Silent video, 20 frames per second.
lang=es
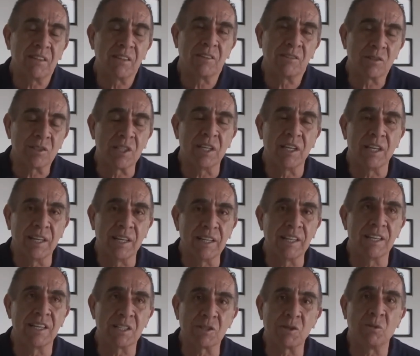O sea,
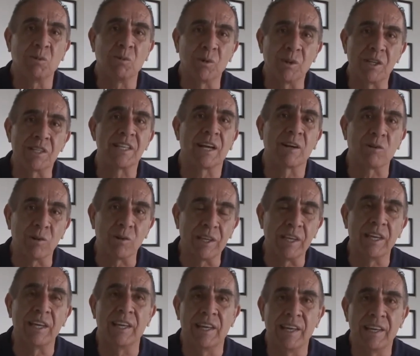es como
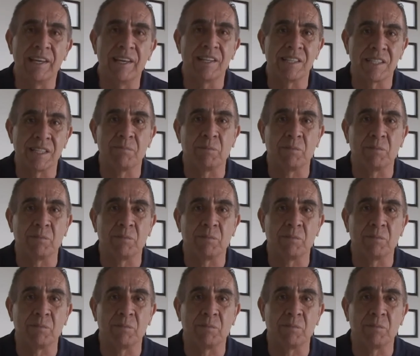desarrollé este